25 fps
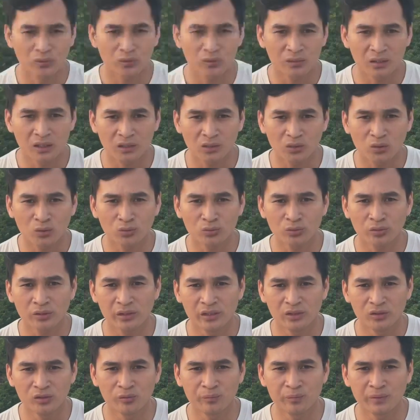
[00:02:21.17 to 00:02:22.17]
yang Tokuto
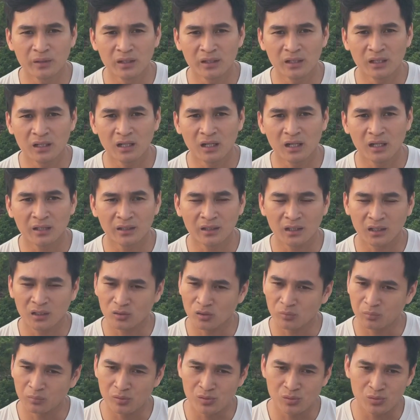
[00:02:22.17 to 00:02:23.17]
biaya ada yang
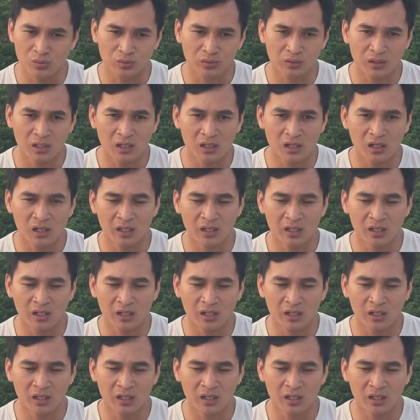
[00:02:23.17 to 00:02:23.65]
20 juta,